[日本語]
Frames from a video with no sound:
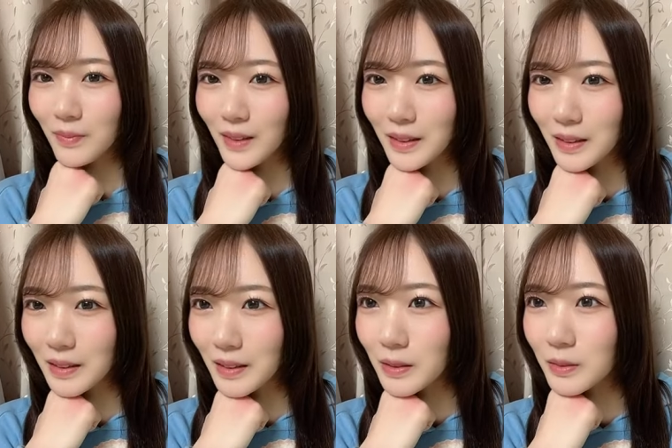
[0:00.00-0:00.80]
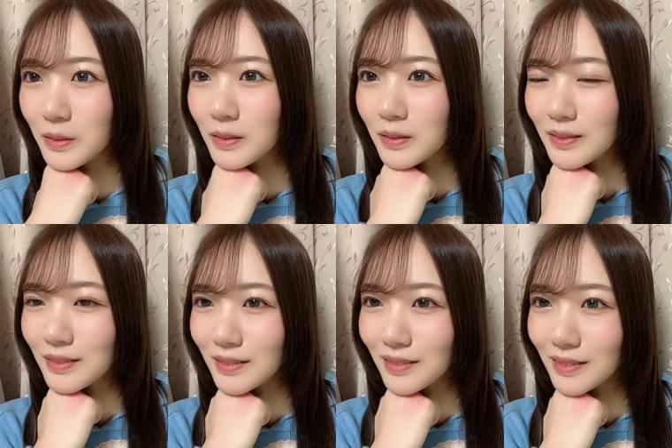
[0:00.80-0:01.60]
なんか意外と
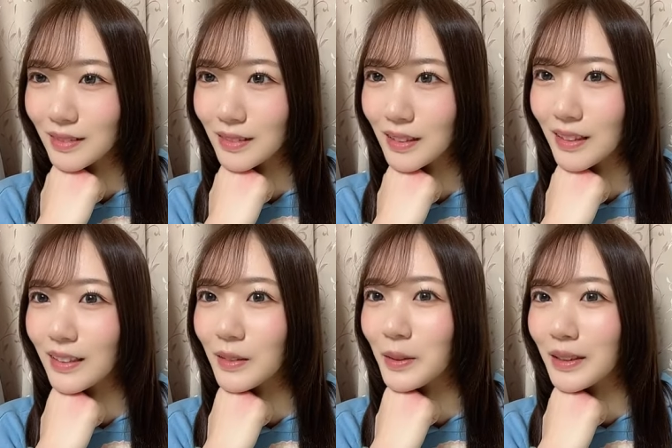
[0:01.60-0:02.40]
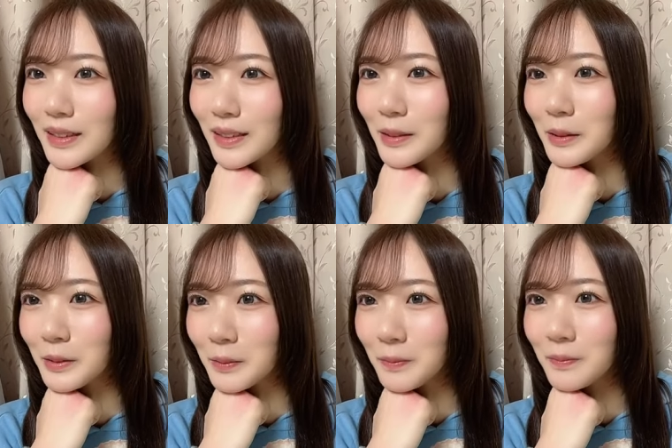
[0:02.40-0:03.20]
笑顔でちゃんと